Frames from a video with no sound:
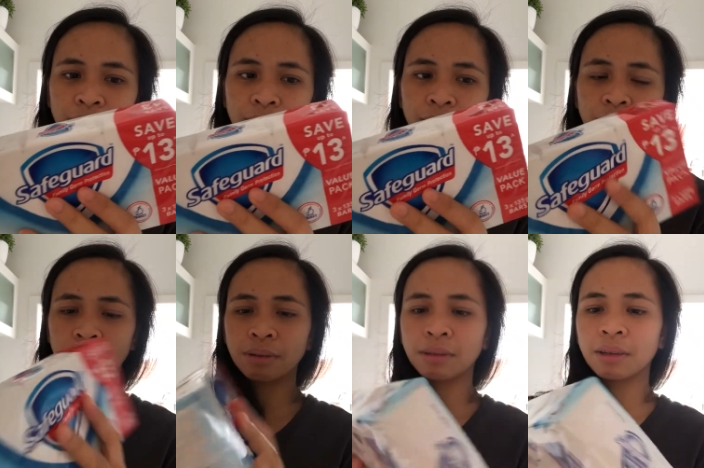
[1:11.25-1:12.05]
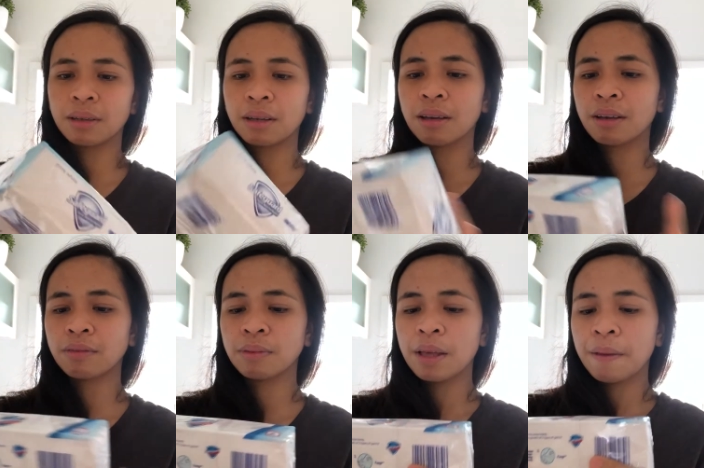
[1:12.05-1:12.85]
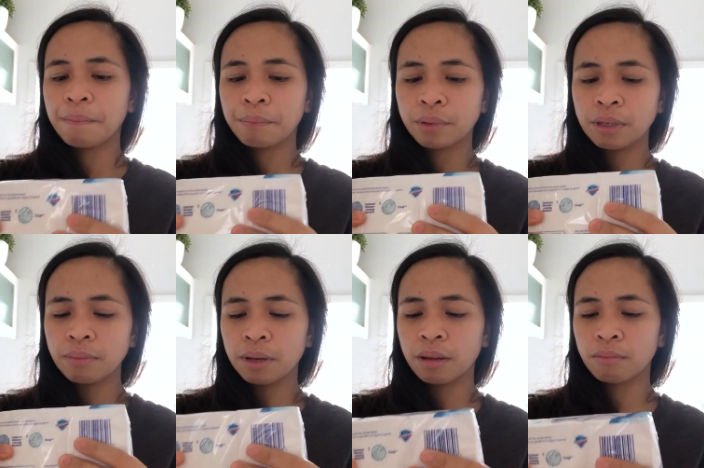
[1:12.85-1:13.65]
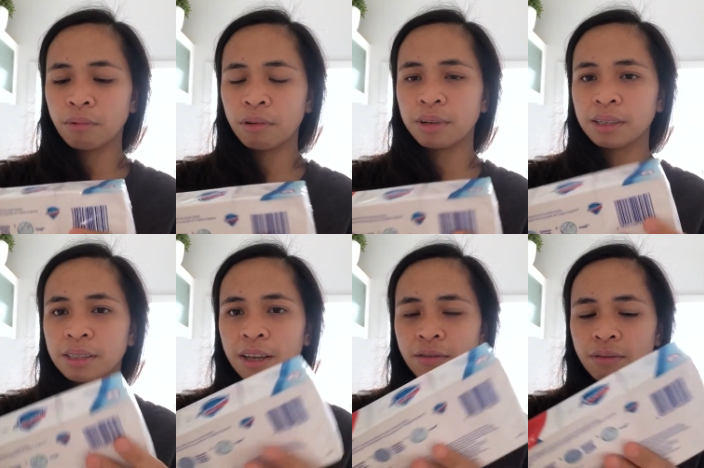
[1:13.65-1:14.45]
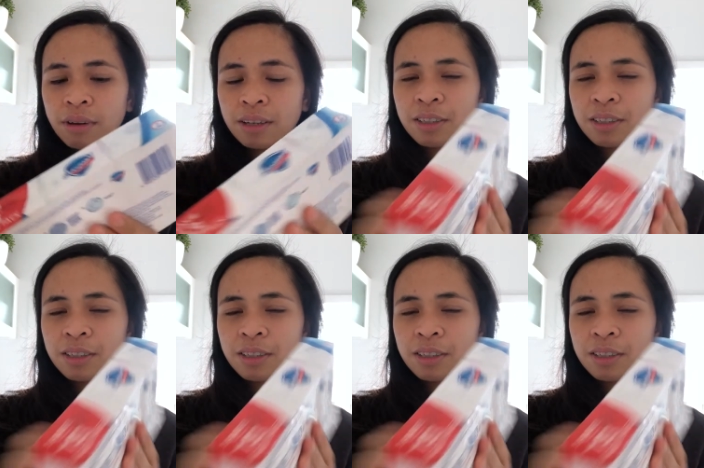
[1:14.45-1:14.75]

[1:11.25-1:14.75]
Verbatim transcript: Sabi ko, can I have, pwede bilhan mo ko ng safeguard.